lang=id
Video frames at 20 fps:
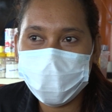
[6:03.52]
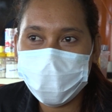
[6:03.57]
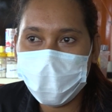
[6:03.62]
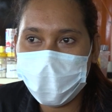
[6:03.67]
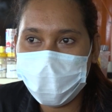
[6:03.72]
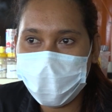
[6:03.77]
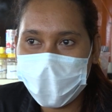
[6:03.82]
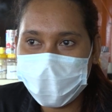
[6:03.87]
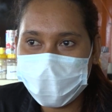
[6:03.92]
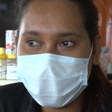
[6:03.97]
buko
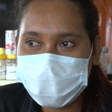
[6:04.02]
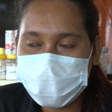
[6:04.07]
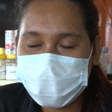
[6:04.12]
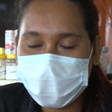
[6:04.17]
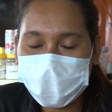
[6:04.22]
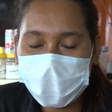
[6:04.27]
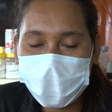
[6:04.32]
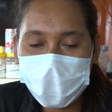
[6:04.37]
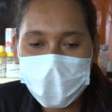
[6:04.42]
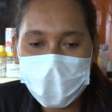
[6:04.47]

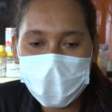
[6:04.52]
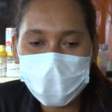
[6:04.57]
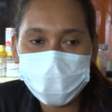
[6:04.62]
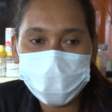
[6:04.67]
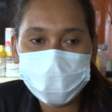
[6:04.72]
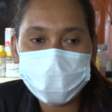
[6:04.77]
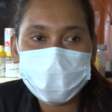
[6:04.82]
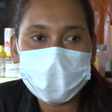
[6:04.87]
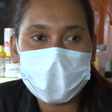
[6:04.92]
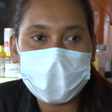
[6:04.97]
sira
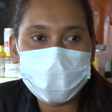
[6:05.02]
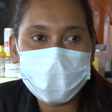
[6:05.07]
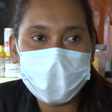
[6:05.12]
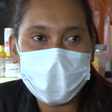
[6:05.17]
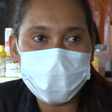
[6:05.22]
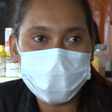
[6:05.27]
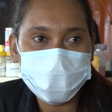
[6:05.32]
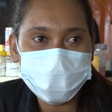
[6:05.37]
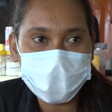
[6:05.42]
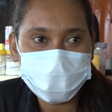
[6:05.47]
hau tahu
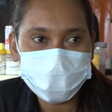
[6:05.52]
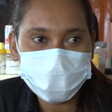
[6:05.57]
ya loja